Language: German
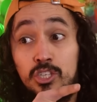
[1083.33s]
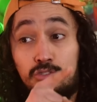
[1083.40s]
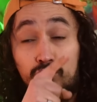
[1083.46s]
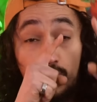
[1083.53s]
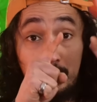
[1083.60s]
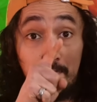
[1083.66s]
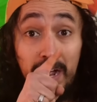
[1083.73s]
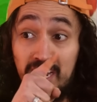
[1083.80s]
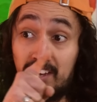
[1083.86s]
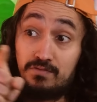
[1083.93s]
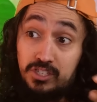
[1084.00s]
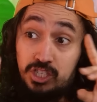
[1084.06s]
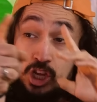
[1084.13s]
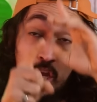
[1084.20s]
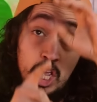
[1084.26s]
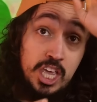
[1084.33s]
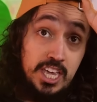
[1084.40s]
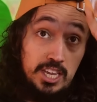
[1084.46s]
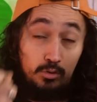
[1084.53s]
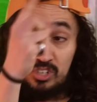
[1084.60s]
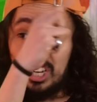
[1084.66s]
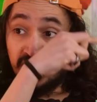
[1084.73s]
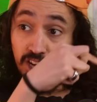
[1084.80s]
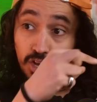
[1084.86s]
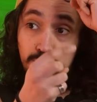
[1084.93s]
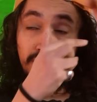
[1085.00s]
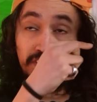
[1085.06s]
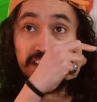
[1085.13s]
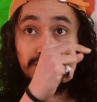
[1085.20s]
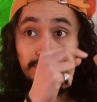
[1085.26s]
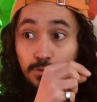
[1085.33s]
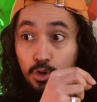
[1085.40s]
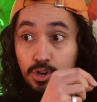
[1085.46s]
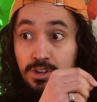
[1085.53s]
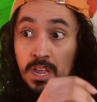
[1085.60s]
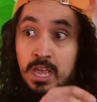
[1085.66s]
Wenn die Banken was hin und her überweisen wollen,